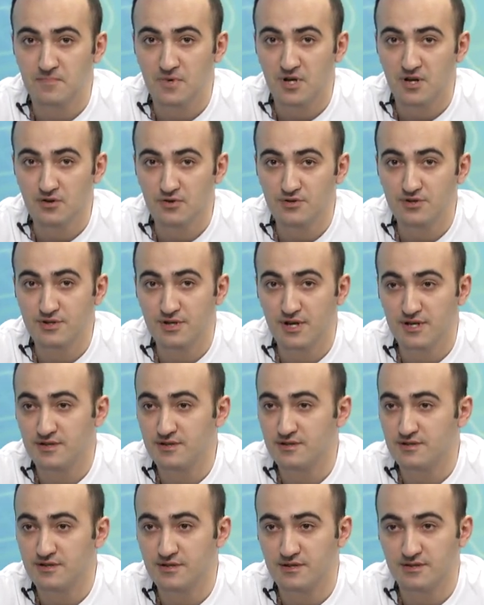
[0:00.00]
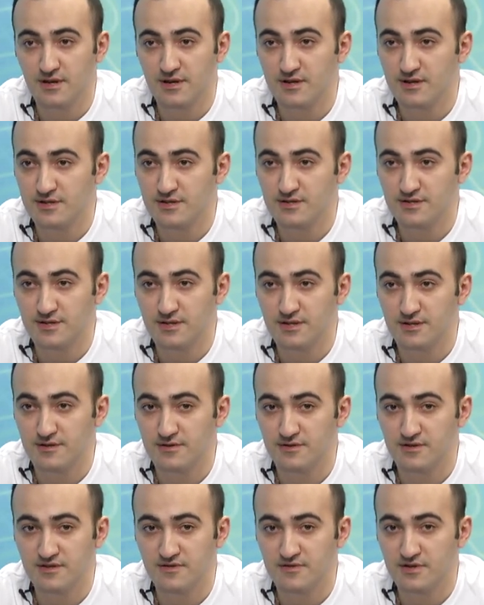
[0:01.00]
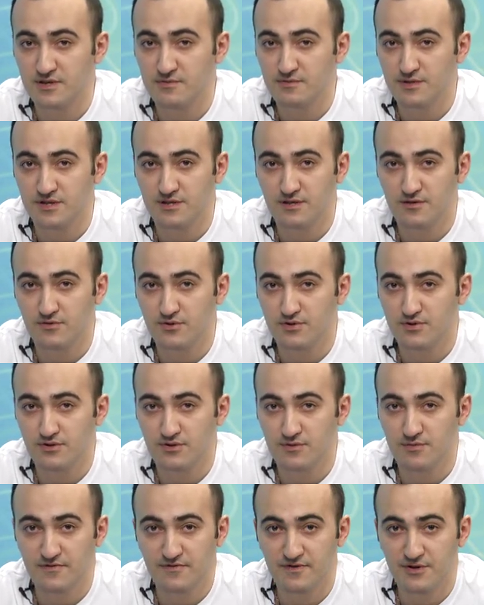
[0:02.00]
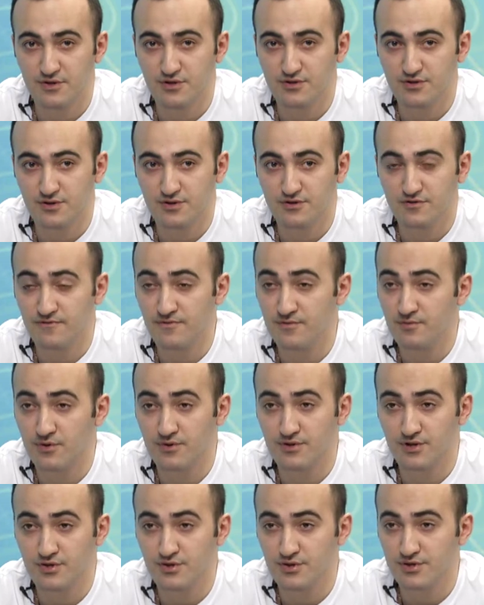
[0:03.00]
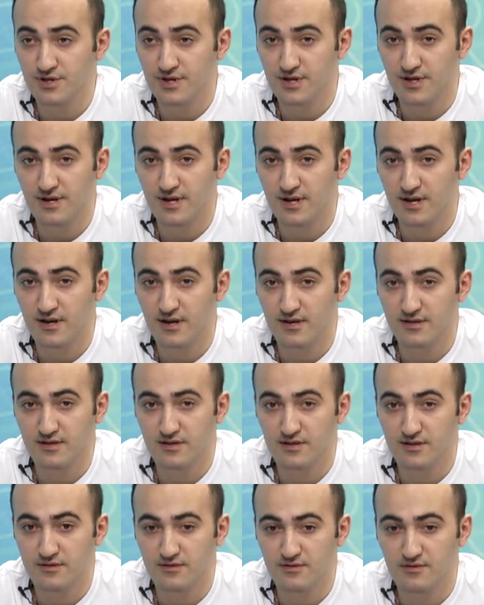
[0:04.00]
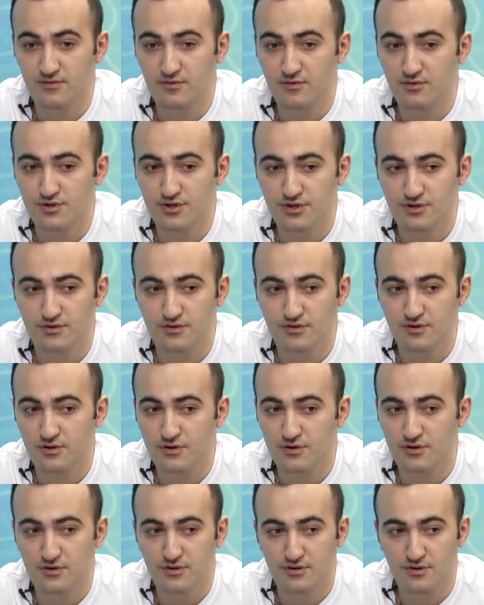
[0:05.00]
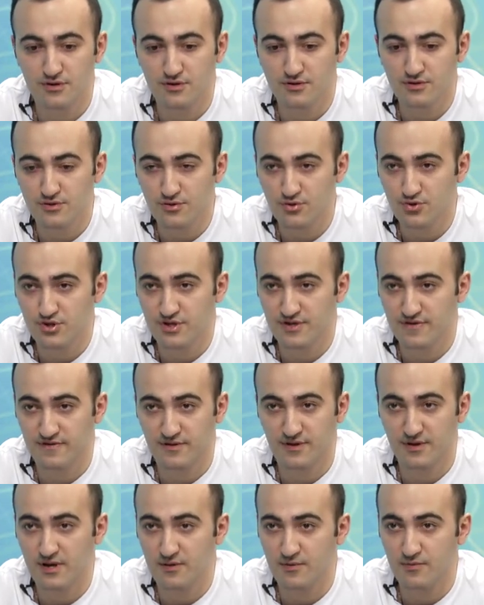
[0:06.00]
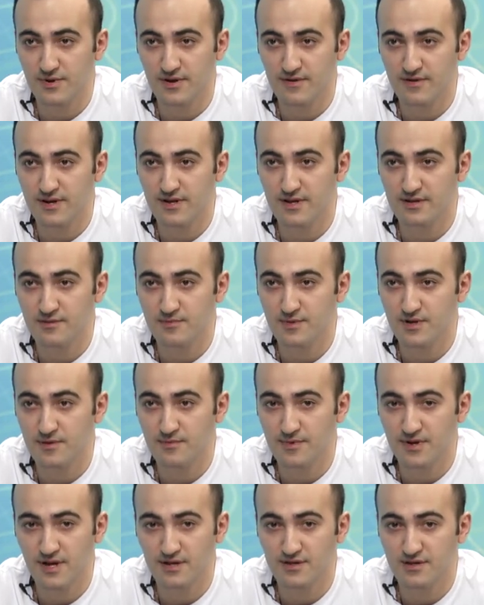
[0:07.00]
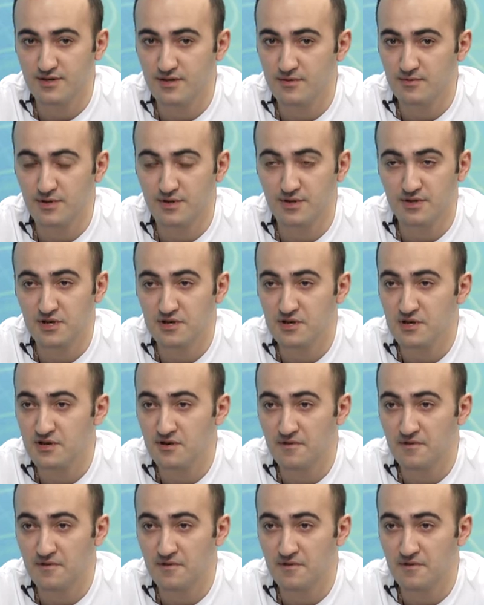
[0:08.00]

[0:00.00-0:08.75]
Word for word: люди разных национальностей, независимо от того, что, повторюсь еще раз, что футбол это жесткая игра, они очень э, дружественно как бы, провели это мероприятие, не было никаких